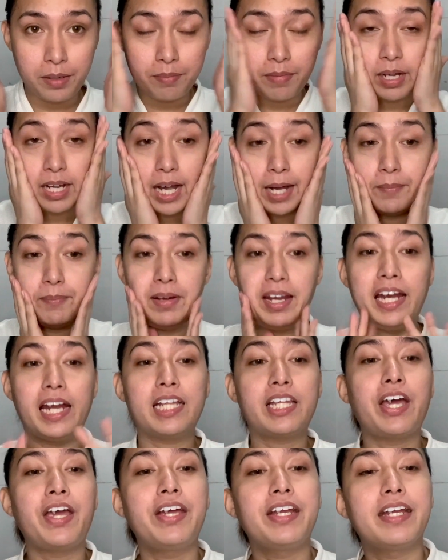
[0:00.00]
mag-apply na
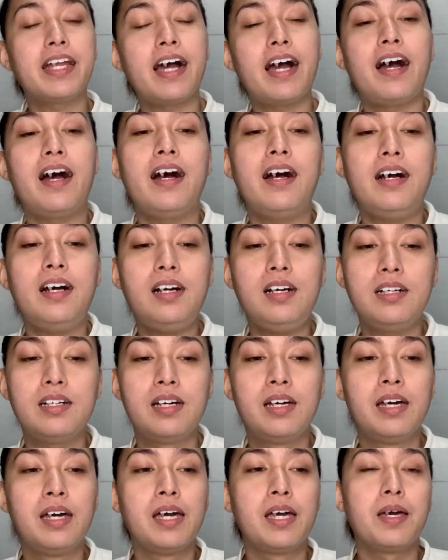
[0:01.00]
tayo ng
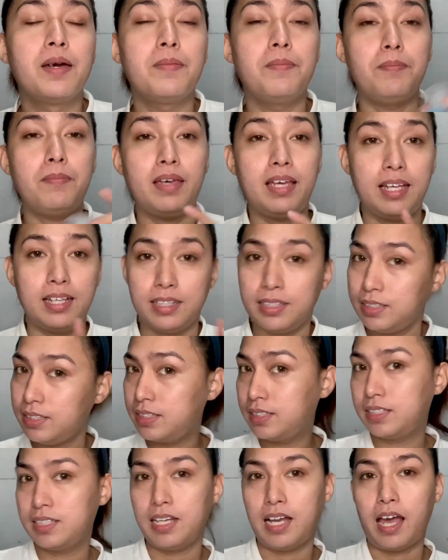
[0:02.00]
mist.
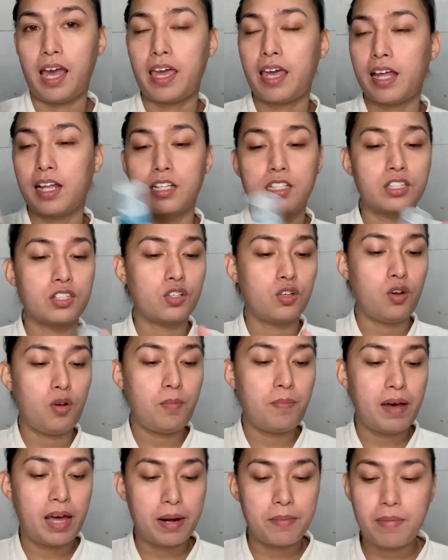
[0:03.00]
Ayan. So,
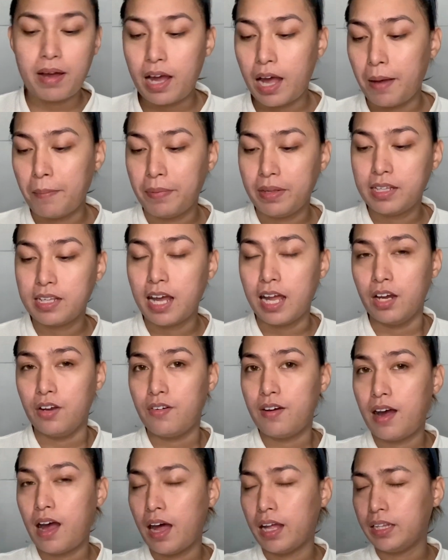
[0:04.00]
para makapit lalo
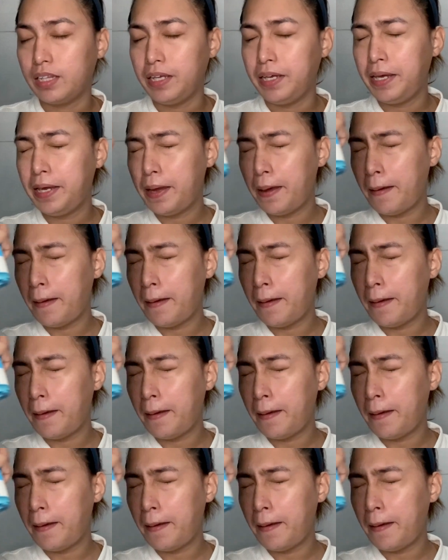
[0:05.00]
ang ating